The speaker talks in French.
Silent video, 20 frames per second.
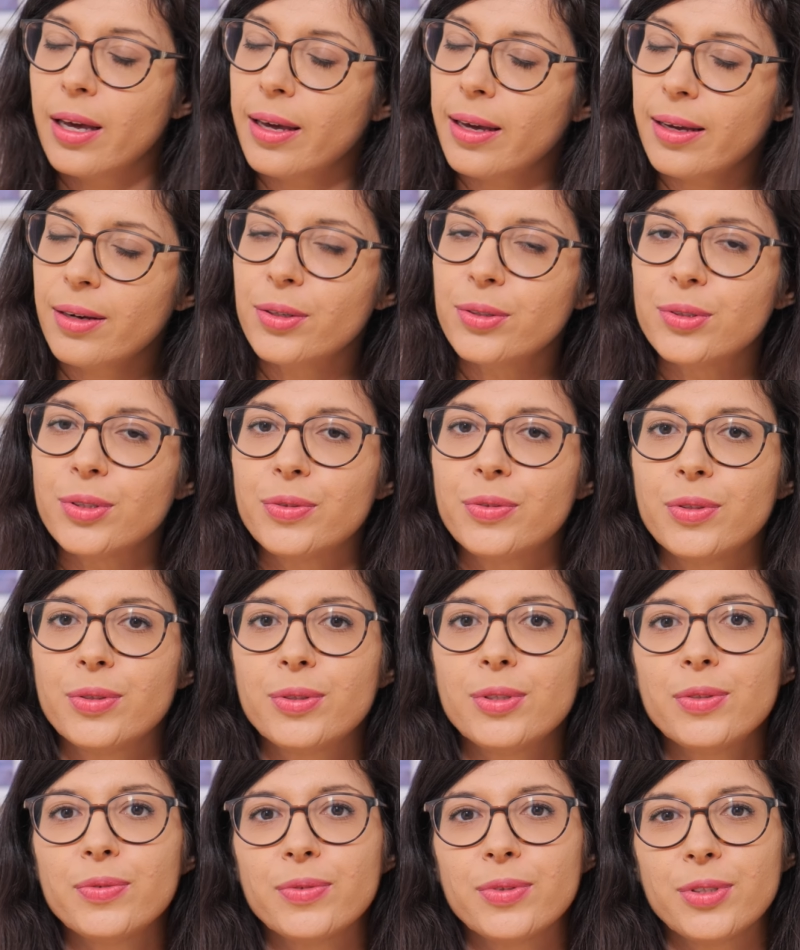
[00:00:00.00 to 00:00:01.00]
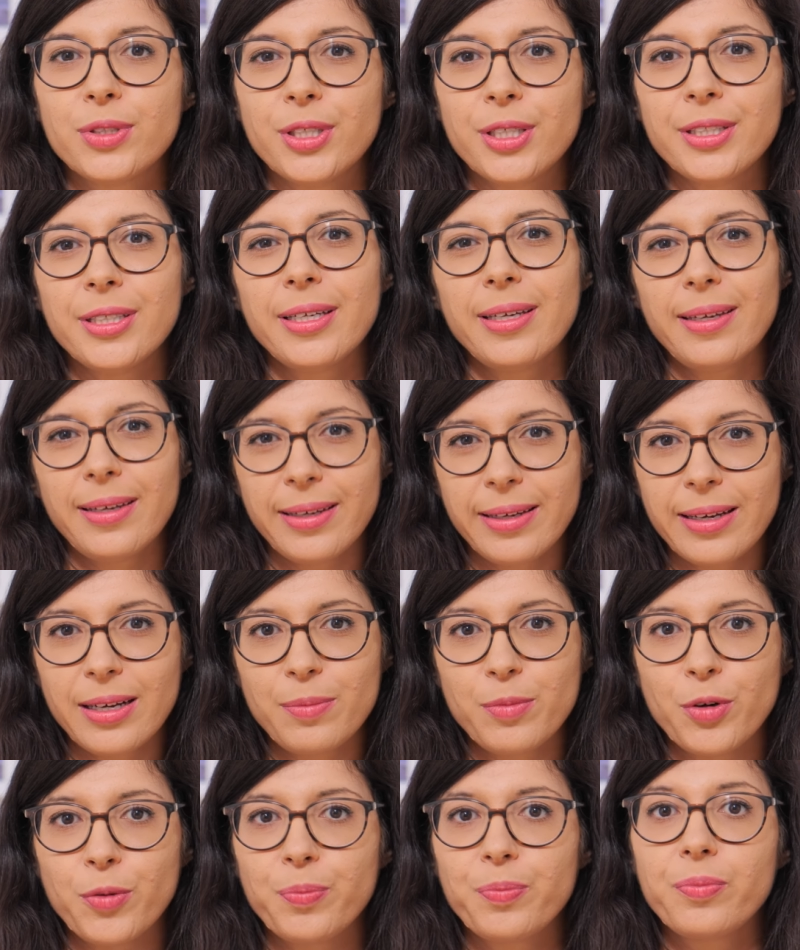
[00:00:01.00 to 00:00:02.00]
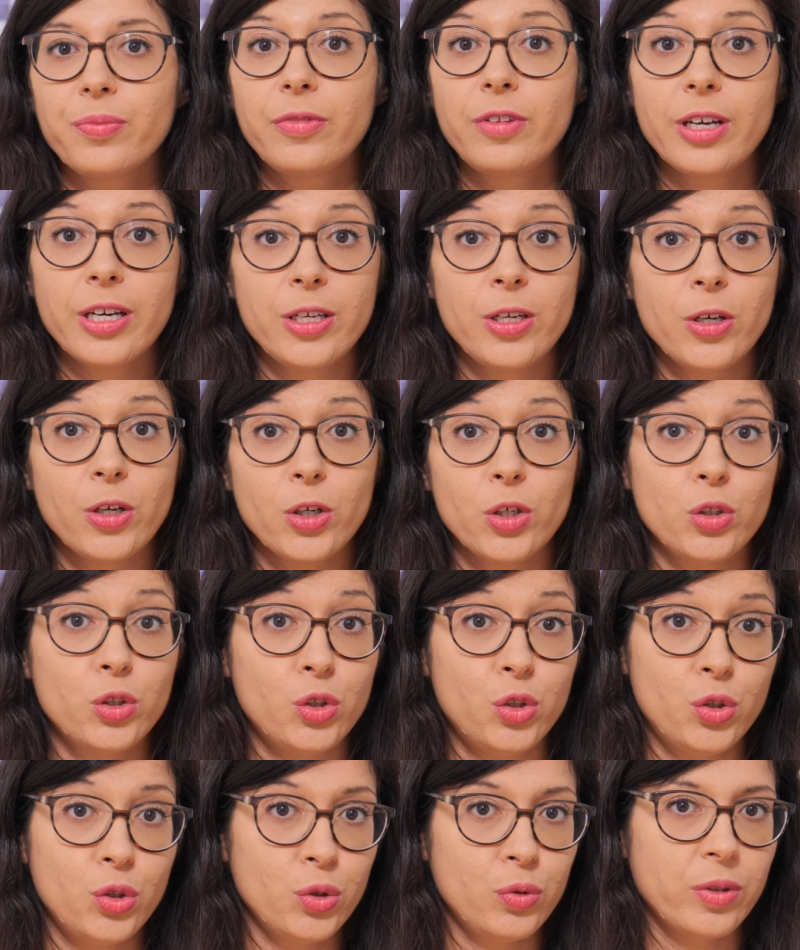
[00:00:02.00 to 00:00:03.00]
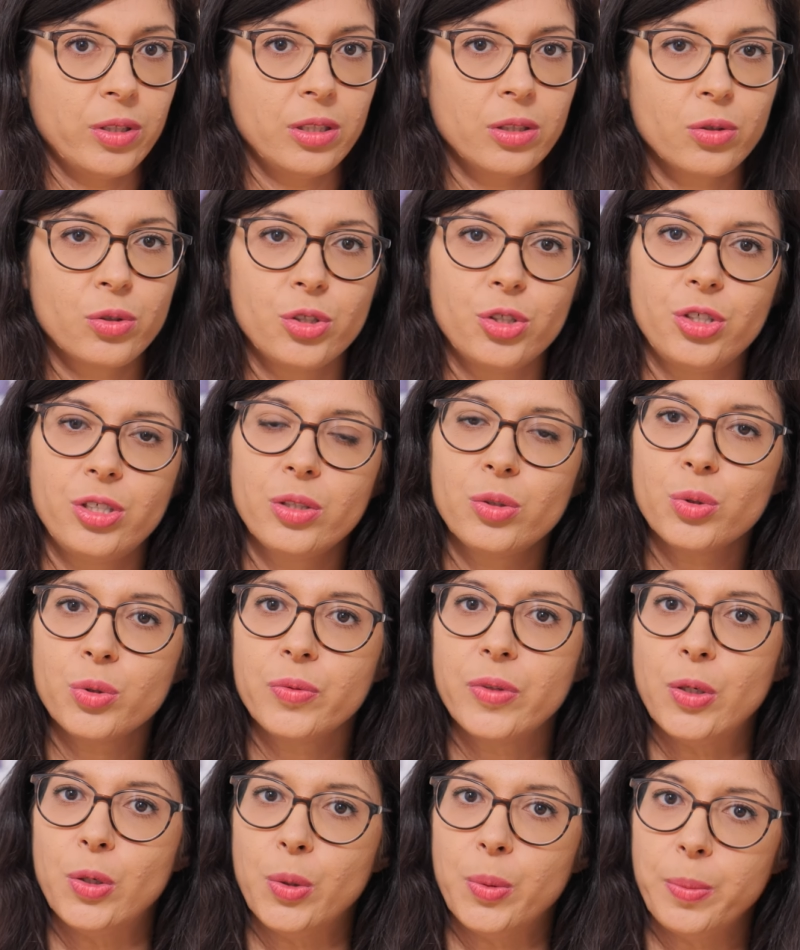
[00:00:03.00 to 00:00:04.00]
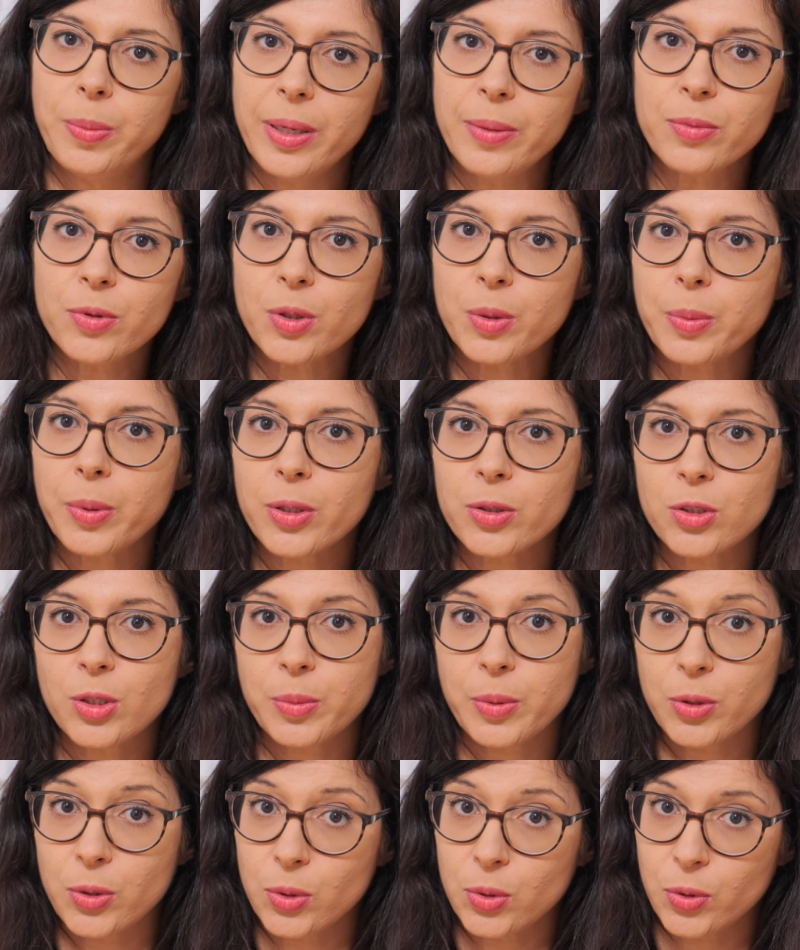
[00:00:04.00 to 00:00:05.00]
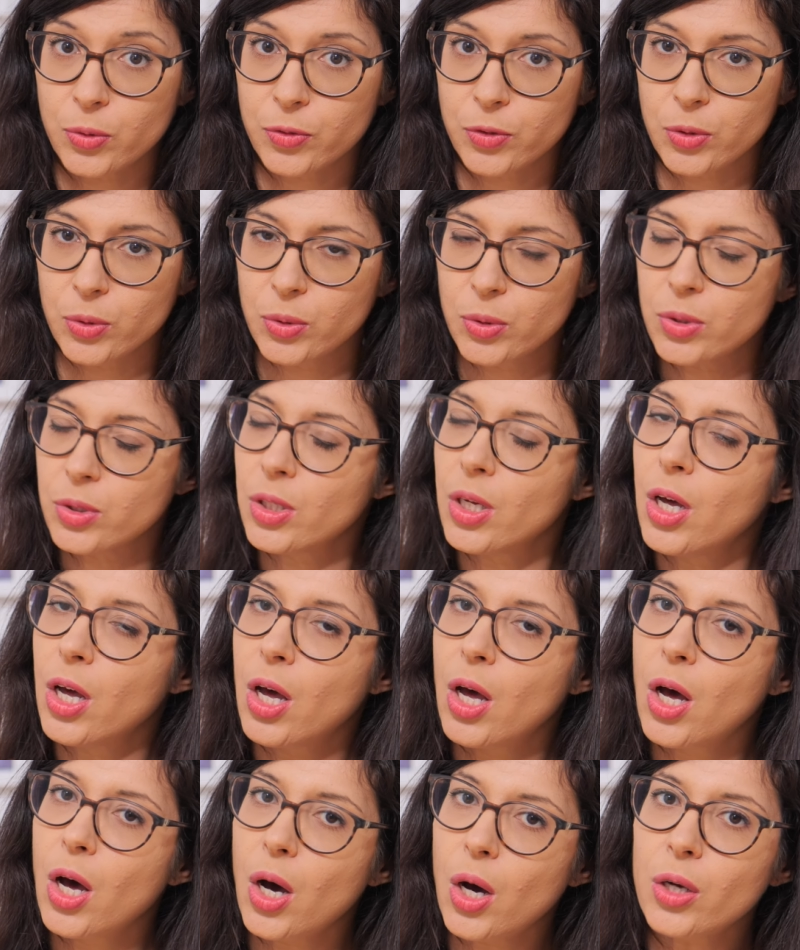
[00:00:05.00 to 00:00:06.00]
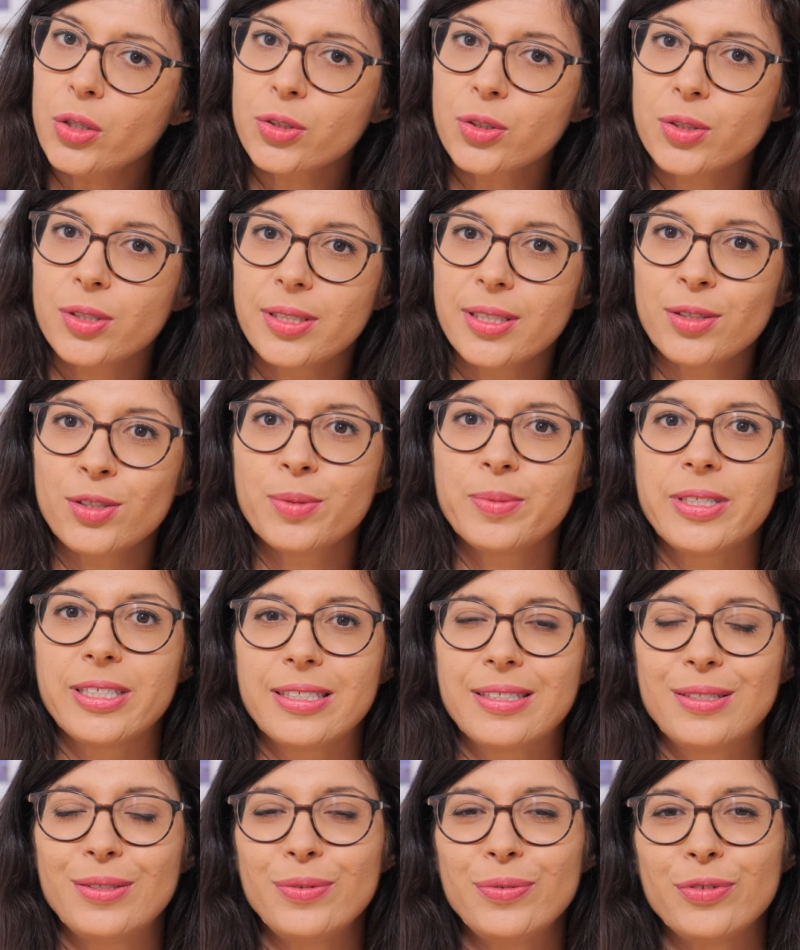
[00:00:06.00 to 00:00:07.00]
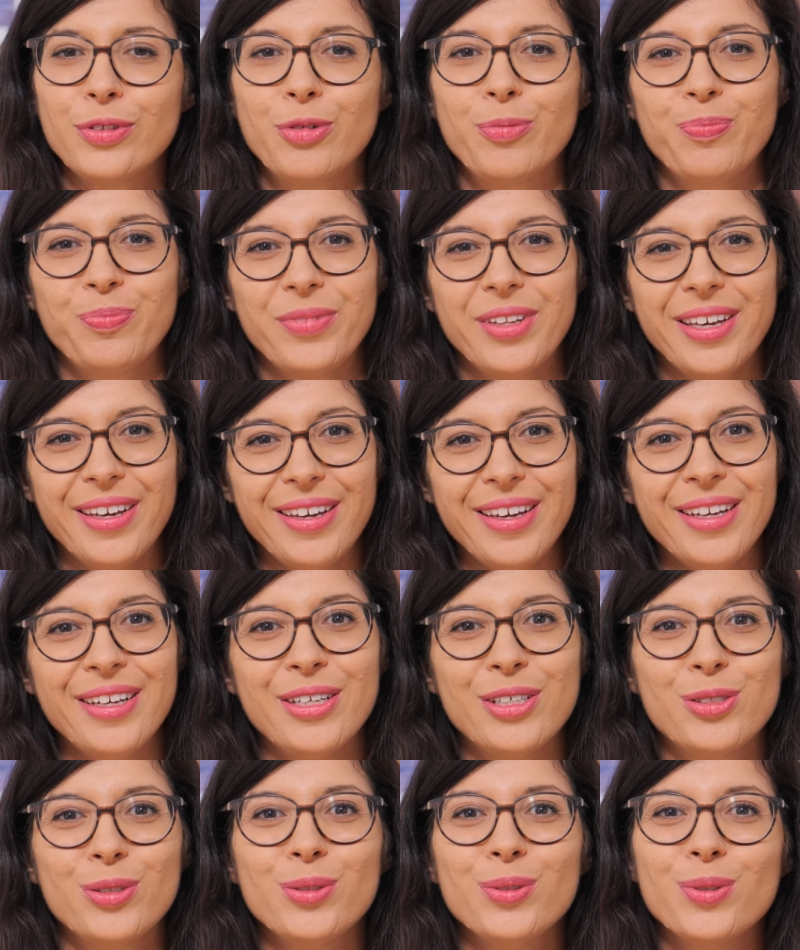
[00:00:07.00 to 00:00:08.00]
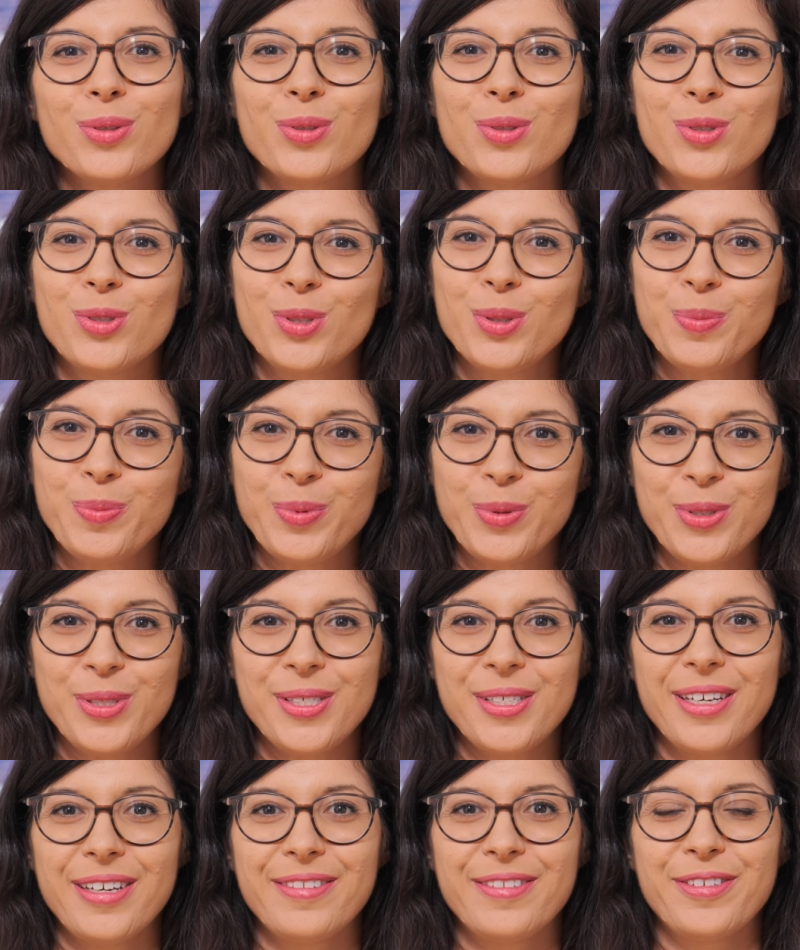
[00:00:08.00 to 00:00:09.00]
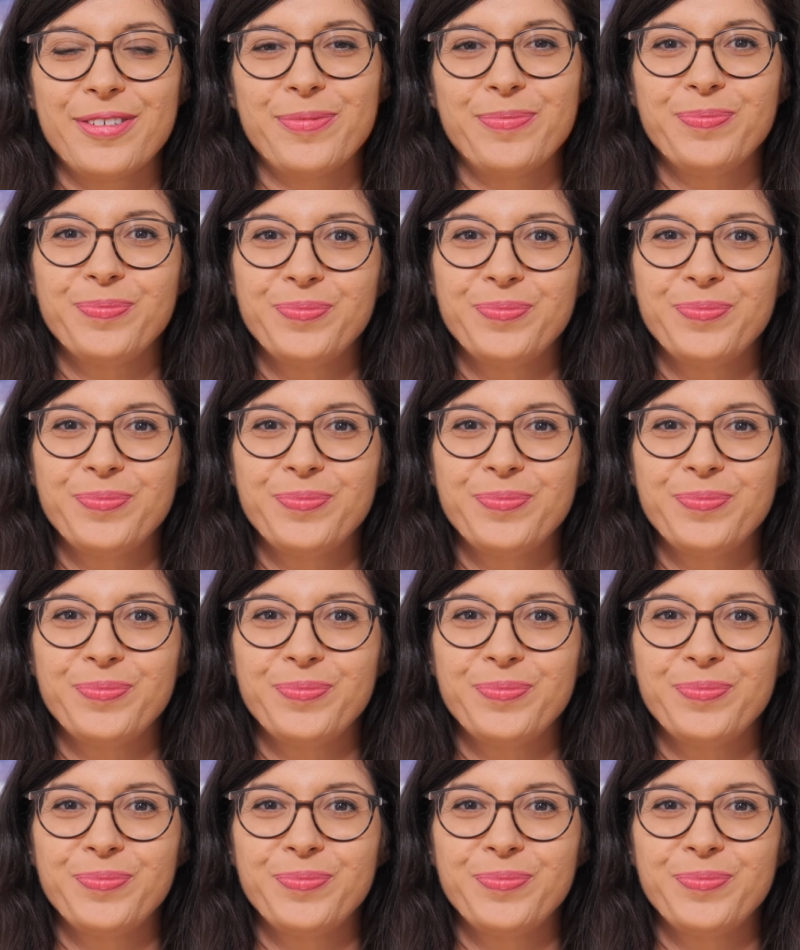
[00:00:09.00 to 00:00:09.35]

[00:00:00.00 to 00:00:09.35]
et l'autofocus fonctionne également. D'ailleurs, je dois dire que j'ai trouvé le même comportement d'autofocus entre cet objectif et les autres que je possède.